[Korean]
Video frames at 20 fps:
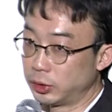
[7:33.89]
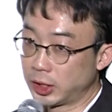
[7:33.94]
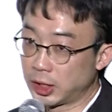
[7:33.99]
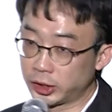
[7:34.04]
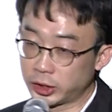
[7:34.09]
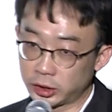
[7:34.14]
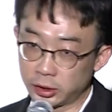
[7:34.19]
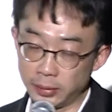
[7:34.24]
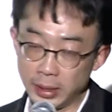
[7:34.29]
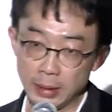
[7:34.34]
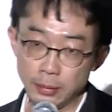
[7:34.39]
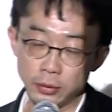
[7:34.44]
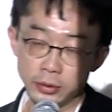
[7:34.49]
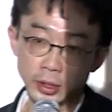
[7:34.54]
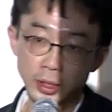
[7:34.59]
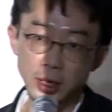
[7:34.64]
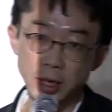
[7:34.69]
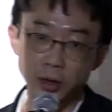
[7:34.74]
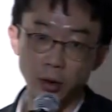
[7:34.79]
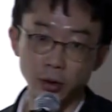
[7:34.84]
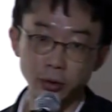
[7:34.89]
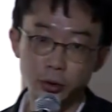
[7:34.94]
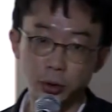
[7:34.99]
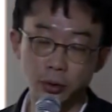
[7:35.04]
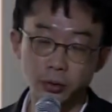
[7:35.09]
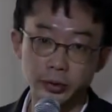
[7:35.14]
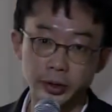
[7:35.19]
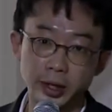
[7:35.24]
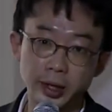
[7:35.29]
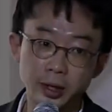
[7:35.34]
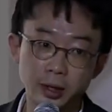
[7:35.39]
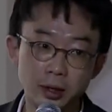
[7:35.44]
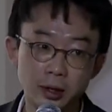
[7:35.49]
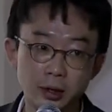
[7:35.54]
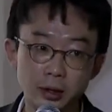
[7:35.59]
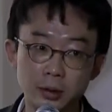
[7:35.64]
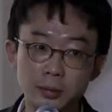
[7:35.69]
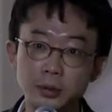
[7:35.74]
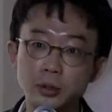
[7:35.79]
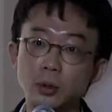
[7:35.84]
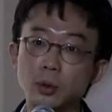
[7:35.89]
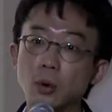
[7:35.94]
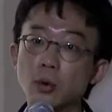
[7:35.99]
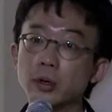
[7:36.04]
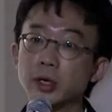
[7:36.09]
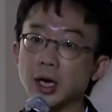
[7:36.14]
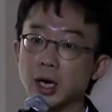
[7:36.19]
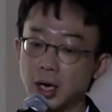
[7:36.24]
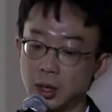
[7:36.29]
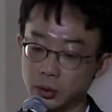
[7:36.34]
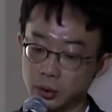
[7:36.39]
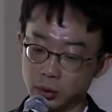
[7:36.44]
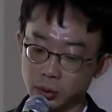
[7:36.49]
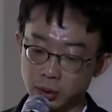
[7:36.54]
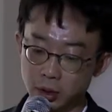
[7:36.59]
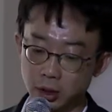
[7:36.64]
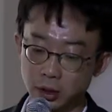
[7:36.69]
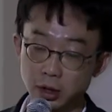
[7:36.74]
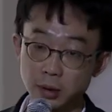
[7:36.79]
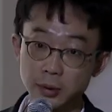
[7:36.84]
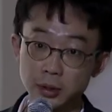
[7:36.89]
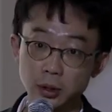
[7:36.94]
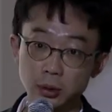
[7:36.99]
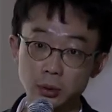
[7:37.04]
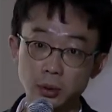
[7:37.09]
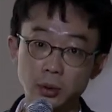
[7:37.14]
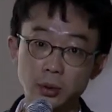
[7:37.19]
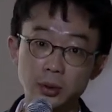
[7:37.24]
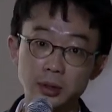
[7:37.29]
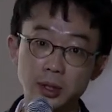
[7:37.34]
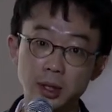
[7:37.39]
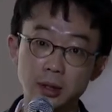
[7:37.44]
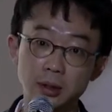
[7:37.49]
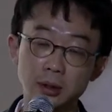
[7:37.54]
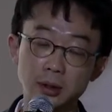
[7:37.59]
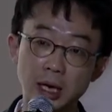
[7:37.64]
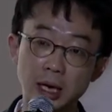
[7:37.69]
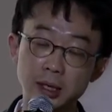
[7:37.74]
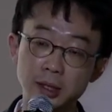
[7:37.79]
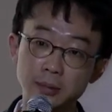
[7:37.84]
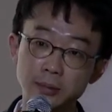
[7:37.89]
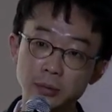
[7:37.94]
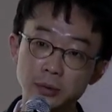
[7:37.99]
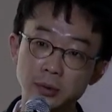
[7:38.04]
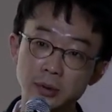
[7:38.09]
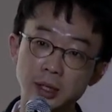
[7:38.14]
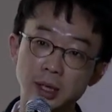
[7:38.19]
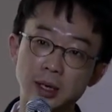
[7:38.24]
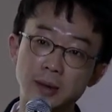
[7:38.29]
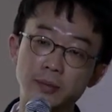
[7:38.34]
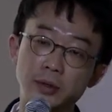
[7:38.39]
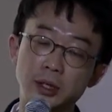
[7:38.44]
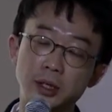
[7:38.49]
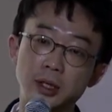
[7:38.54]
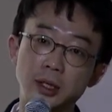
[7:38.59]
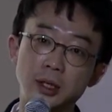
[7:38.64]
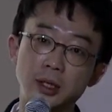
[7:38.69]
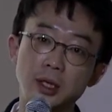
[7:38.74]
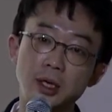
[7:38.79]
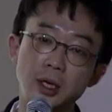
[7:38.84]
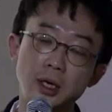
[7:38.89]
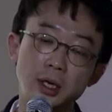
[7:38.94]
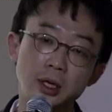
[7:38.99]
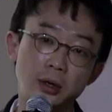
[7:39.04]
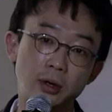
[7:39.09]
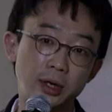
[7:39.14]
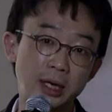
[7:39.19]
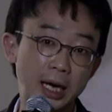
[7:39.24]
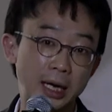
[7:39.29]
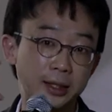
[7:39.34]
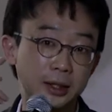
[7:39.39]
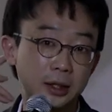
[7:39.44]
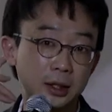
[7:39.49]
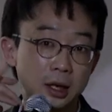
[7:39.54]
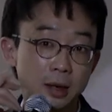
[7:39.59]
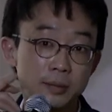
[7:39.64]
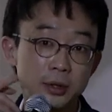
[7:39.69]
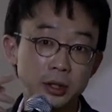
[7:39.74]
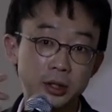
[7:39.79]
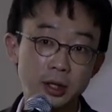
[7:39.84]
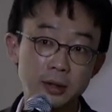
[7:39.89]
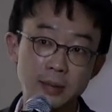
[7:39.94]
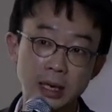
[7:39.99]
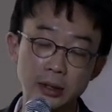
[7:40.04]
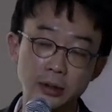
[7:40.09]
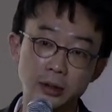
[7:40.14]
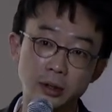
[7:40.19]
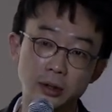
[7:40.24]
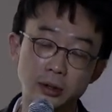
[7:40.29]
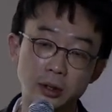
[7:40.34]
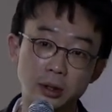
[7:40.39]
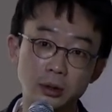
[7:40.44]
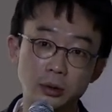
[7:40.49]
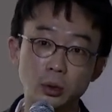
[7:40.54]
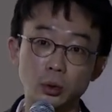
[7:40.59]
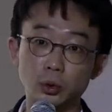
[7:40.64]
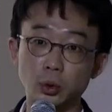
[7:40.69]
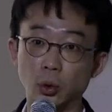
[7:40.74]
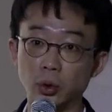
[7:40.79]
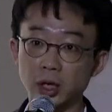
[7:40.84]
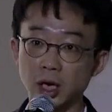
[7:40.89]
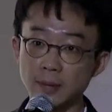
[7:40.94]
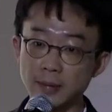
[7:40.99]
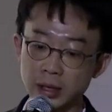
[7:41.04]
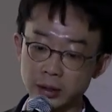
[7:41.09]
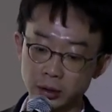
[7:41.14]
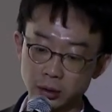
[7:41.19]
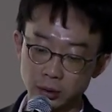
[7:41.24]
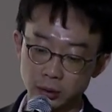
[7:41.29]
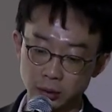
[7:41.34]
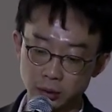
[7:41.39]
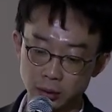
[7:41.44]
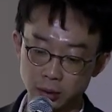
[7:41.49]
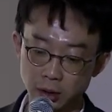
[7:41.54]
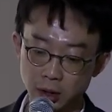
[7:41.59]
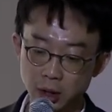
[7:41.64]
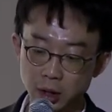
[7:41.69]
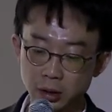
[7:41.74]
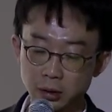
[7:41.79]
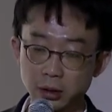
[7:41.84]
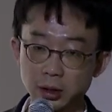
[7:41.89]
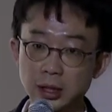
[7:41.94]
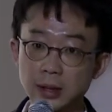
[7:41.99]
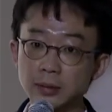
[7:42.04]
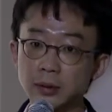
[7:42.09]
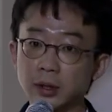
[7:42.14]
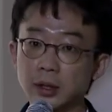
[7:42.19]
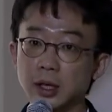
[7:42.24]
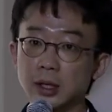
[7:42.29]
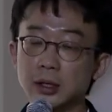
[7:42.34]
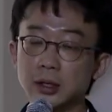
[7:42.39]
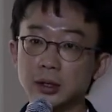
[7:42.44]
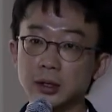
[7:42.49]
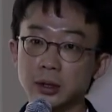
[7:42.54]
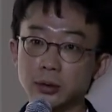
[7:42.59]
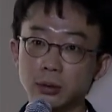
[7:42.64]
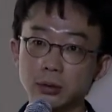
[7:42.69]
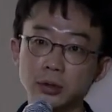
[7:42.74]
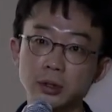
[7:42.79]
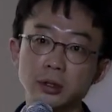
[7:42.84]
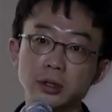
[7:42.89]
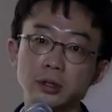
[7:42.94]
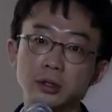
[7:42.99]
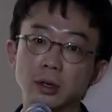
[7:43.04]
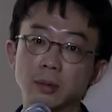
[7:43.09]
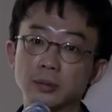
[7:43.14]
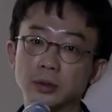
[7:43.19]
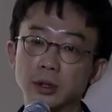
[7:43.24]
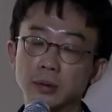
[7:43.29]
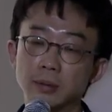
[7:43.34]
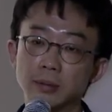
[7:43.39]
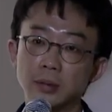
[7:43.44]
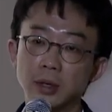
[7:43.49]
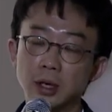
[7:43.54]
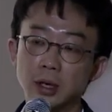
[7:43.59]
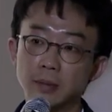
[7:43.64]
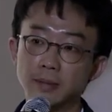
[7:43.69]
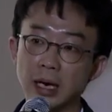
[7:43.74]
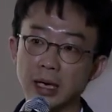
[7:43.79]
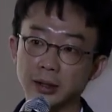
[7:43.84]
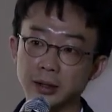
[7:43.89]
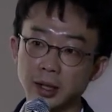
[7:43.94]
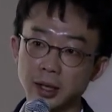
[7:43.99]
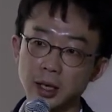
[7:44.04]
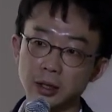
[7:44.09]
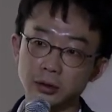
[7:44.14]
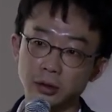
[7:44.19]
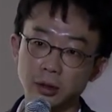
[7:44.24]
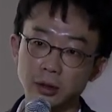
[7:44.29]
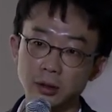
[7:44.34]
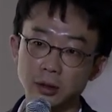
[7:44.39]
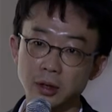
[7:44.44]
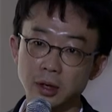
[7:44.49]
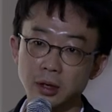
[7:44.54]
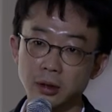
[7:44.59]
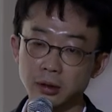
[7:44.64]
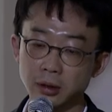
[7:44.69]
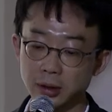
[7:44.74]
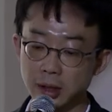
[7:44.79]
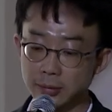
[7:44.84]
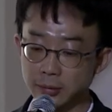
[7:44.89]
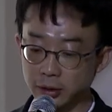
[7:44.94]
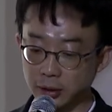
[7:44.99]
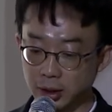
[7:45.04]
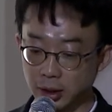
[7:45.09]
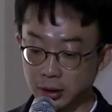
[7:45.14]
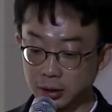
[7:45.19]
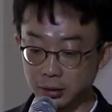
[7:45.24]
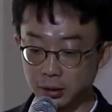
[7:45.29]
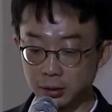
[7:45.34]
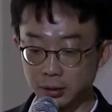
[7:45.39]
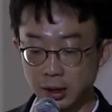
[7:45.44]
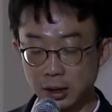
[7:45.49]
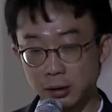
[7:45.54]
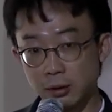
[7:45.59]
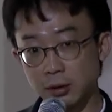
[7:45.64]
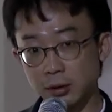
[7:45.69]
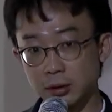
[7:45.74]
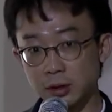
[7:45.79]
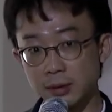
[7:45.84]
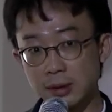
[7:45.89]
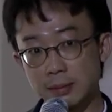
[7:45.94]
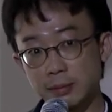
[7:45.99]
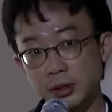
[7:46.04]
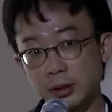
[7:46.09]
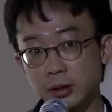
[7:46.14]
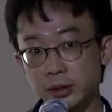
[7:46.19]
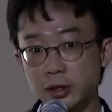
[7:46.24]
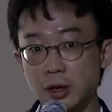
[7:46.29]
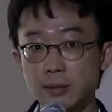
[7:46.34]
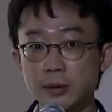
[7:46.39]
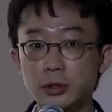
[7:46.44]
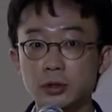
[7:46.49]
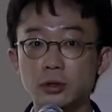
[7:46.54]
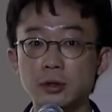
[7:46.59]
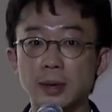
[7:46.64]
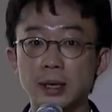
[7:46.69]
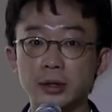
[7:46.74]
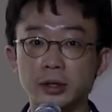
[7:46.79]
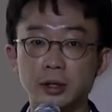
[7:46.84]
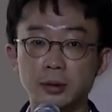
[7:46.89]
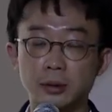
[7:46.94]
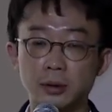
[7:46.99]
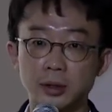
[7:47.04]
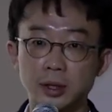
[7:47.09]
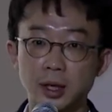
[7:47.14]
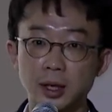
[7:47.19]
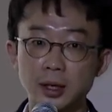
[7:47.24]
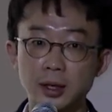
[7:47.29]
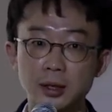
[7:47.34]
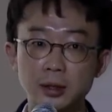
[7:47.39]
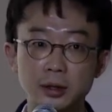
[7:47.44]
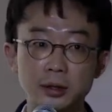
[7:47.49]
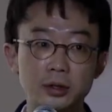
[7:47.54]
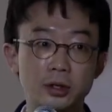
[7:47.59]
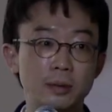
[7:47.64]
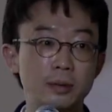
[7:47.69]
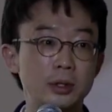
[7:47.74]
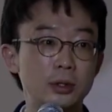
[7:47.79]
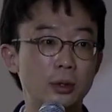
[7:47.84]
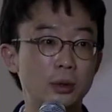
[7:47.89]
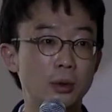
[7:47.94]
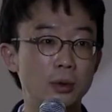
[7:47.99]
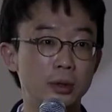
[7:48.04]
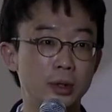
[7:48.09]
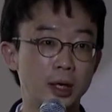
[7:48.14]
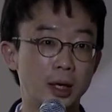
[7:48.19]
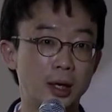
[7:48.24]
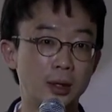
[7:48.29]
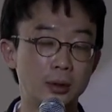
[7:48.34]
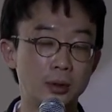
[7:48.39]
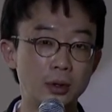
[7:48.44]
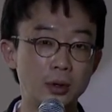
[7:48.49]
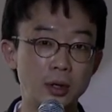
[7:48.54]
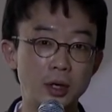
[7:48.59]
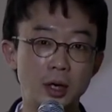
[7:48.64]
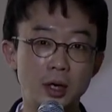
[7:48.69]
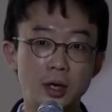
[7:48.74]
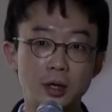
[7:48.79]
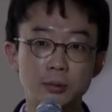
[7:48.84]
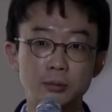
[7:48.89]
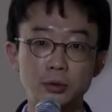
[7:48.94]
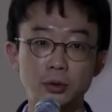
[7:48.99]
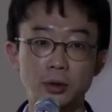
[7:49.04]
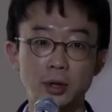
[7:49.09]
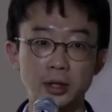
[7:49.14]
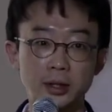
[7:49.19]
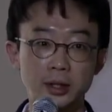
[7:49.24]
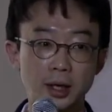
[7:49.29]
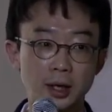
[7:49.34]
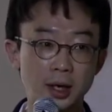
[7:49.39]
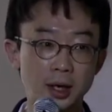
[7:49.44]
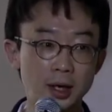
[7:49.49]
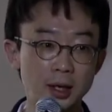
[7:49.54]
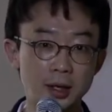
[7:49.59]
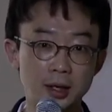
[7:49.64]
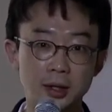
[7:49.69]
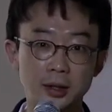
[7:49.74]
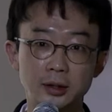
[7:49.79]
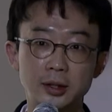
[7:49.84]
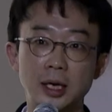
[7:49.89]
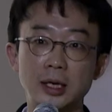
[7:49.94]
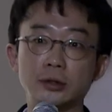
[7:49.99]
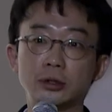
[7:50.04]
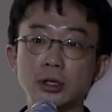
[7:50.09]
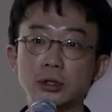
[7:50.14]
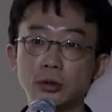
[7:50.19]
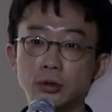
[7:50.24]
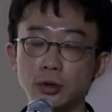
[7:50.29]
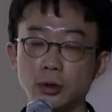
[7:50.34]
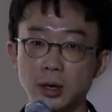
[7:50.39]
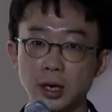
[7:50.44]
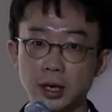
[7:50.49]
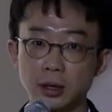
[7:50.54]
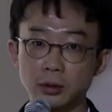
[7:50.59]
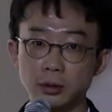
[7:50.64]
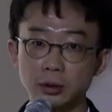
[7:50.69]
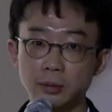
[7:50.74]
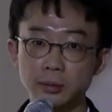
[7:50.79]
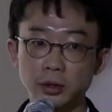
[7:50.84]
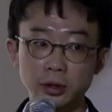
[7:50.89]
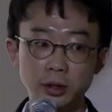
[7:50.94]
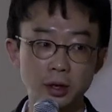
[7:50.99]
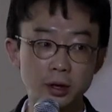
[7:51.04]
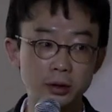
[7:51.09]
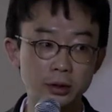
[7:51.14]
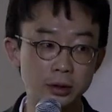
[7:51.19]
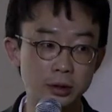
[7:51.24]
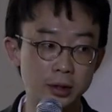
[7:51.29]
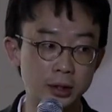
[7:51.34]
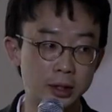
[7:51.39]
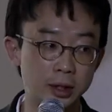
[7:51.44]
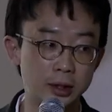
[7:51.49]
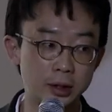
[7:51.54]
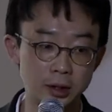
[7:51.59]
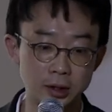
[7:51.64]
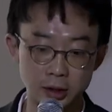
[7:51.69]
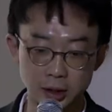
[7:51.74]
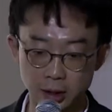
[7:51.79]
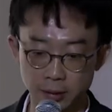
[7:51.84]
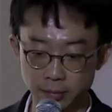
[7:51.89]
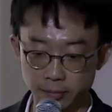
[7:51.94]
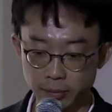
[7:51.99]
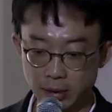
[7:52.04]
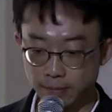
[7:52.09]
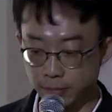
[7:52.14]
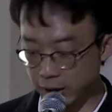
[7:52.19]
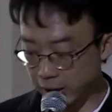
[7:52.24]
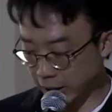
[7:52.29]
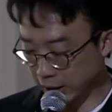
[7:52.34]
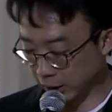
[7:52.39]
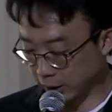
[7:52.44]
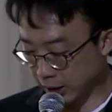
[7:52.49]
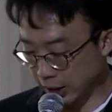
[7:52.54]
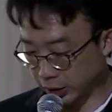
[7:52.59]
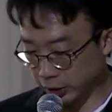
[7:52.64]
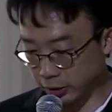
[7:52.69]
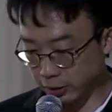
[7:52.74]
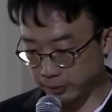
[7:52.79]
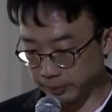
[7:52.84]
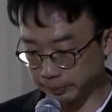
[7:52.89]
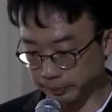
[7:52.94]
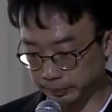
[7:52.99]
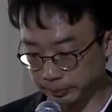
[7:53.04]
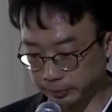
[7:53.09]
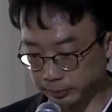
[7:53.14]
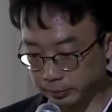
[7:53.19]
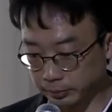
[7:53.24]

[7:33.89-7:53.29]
우리가 직접 해보니까 어 좋은데 그러면서 공개하고 그러면서 또 다른 사람들이 거기 같이 커뮤니티를 만들어서 더 좋게 만들고 그러다 보니까는 이제 솔루션들이 점점 발달하고요. 그러다 보니까 그거 어 그럼 한번 이거 서비스로 만들어 볼까? 그래서 서비스로 공개하고 무료하다가 또 나중에 유료화하고 뭐 이런 일들이 이제 빈번하게 일어나죠.